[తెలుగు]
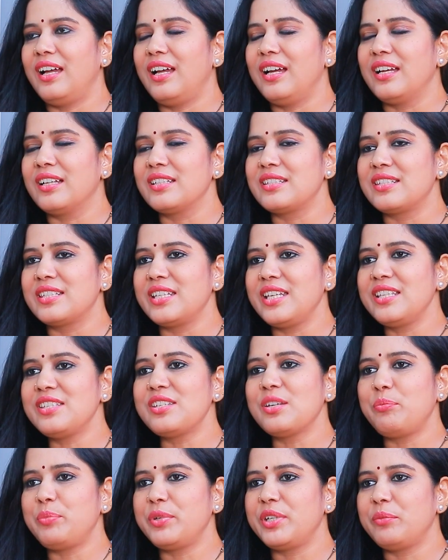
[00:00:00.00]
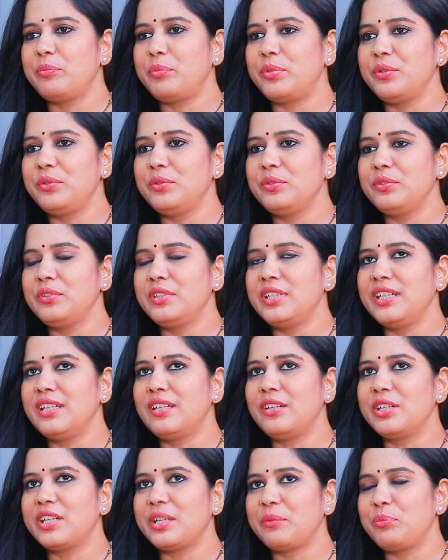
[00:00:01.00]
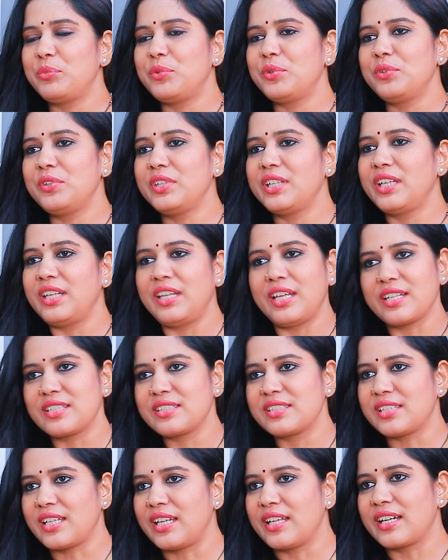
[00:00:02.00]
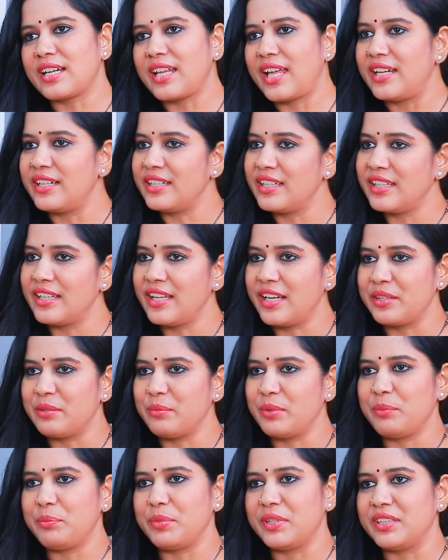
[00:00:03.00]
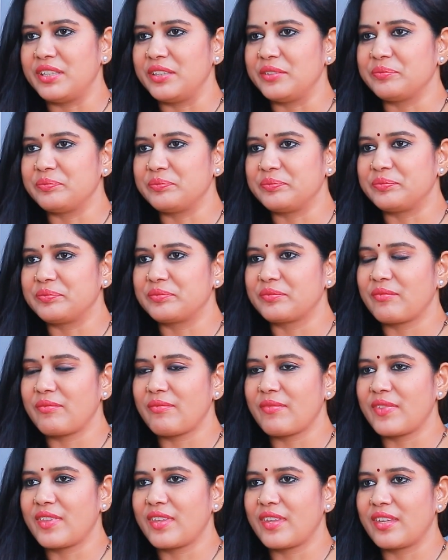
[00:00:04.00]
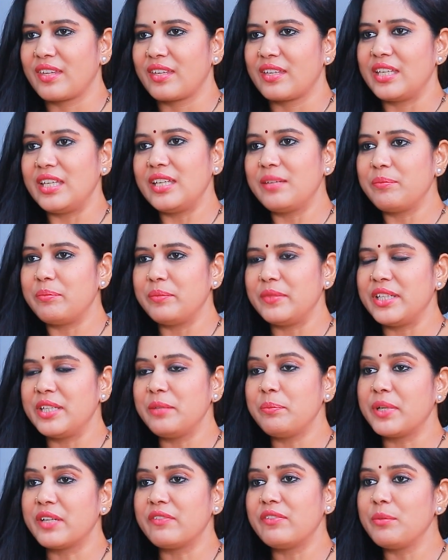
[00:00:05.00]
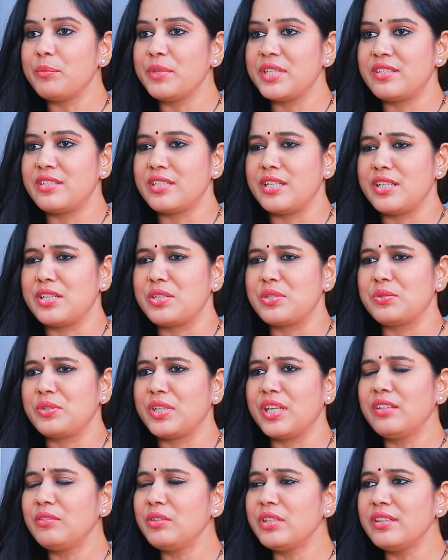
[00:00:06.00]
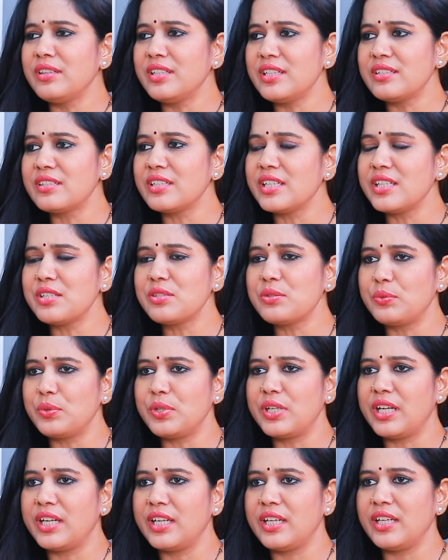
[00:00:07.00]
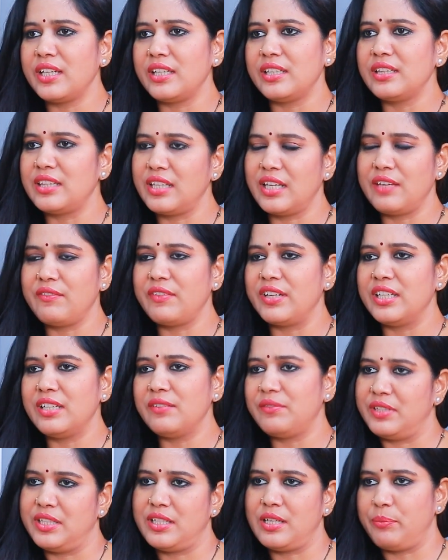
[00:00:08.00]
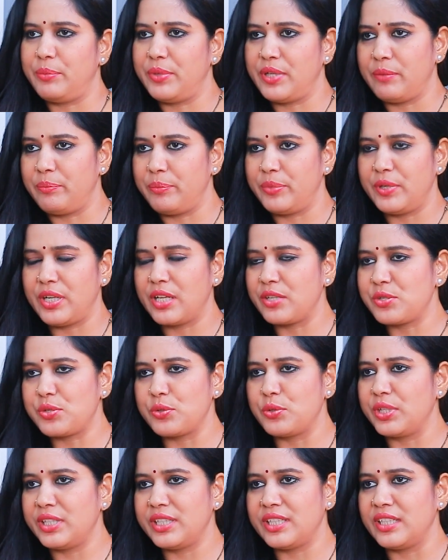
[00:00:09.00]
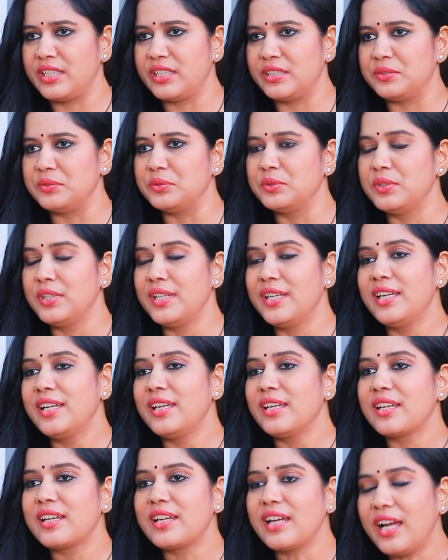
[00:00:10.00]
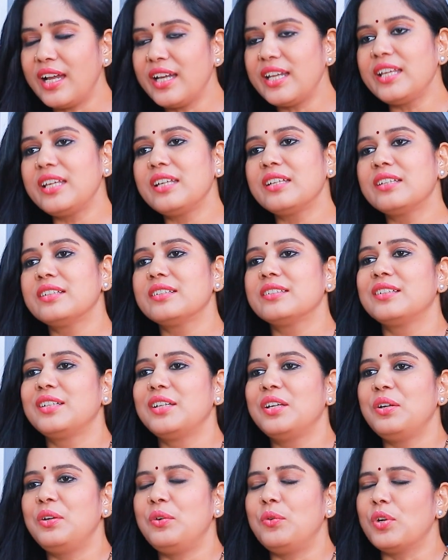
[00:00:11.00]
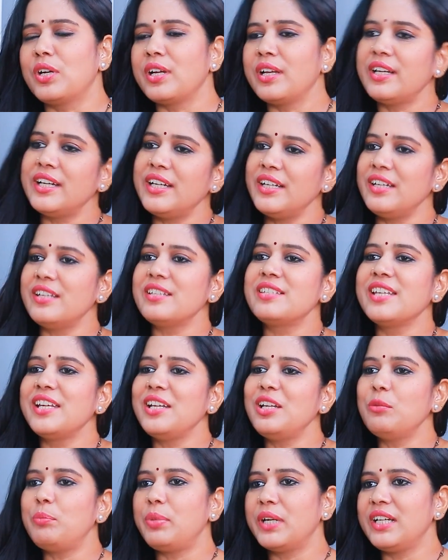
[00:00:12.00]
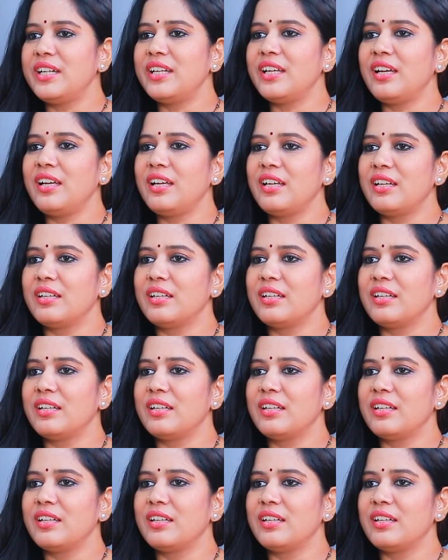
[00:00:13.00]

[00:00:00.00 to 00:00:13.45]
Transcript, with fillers: ఆ సీన్ చెప్పినప్పుడు దీంట్లో డెప్త్ ఉంది అని నాకు చాలా క్లారిటీగా అర్థమైపోయింది ఇది పర్ఫార్మెన్స్ చేయొచ్చు నేను ఇన్ని సీన్స్ ఉంటాయి ఇంత ఇవన్నీ నేను అప్పుడు అప్పుడు నాకు స్టోరీ తెలీదు కానీ ఒక రెండు సీన్లు పడ్డా